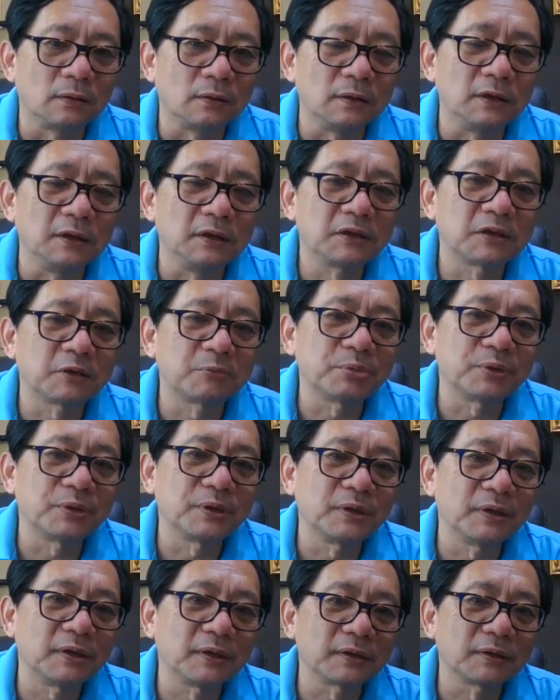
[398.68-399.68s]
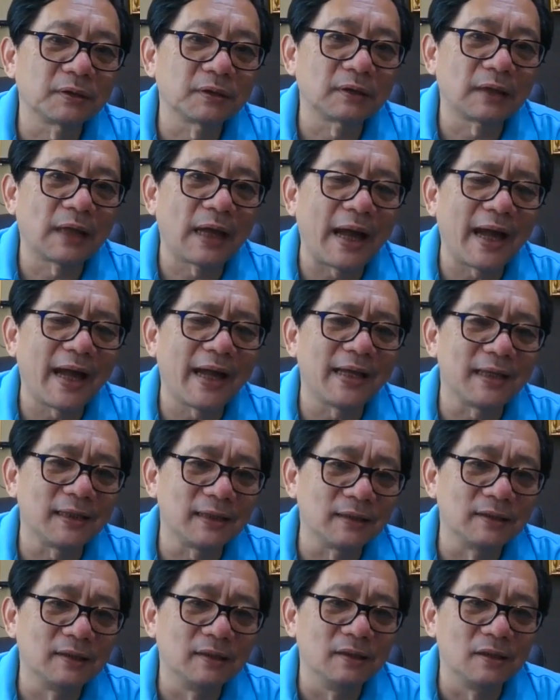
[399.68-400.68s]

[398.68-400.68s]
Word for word: 你是不是太